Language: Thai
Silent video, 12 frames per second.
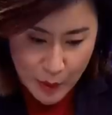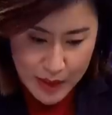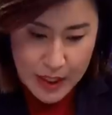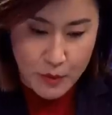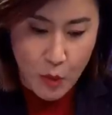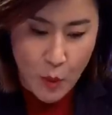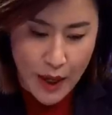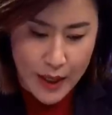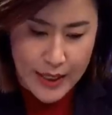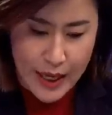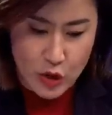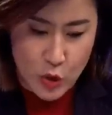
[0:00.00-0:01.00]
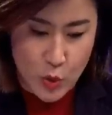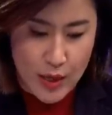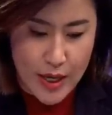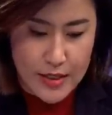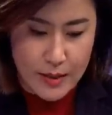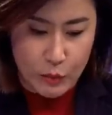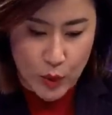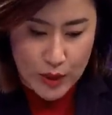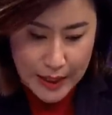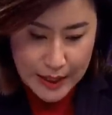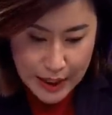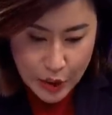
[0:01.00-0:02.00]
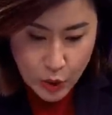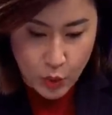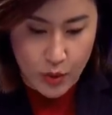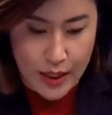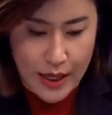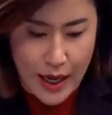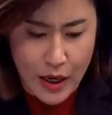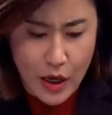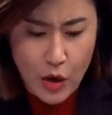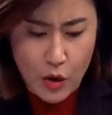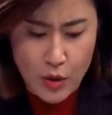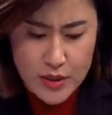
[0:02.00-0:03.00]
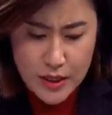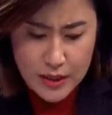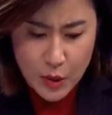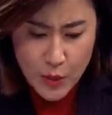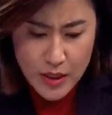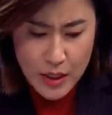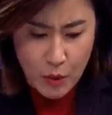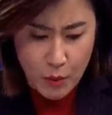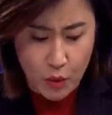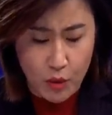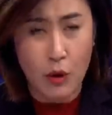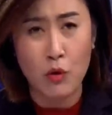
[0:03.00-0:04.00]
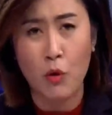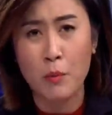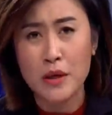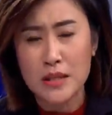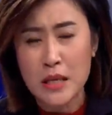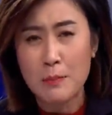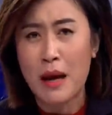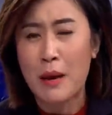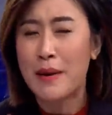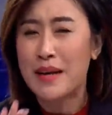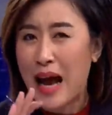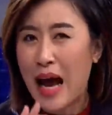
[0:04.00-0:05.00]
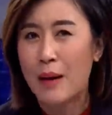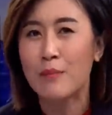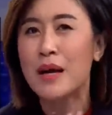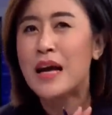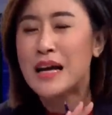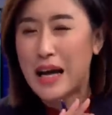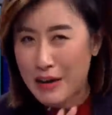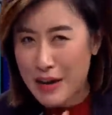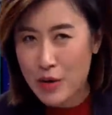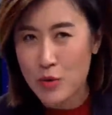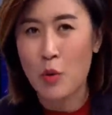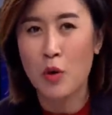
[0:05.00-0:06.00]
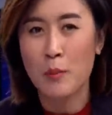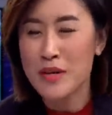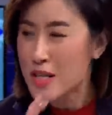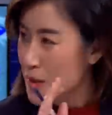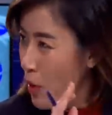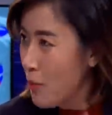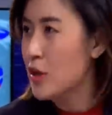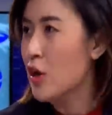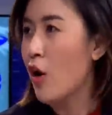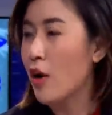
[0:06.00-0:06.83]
กว่านี้เพราะว่ายังอยู่ในสำนวนคดีอยู่นะคะคุณสันติวิธีพรหมบุตรเราลงพื้นที่ไปไปถามกะเหรี่ยงทุกคนไม่ใช่เฉพาะมือนอ